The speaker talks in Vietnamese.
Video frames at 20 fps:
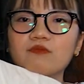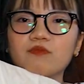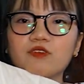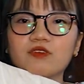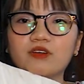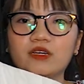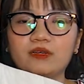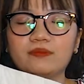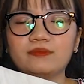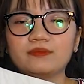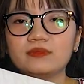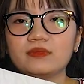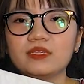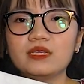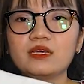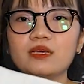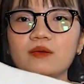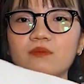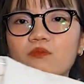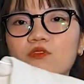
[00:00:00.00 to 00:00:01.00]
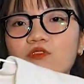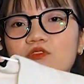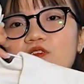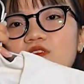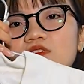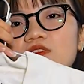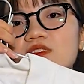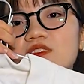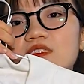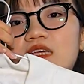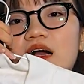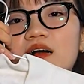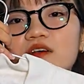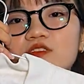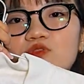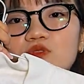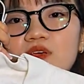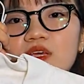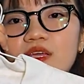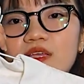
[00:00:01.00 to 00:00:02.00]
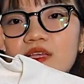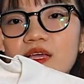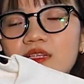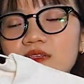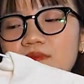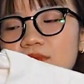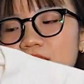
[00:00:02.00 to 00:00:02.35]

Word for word: đâu mọi người ạ. Một con trắng duy nhất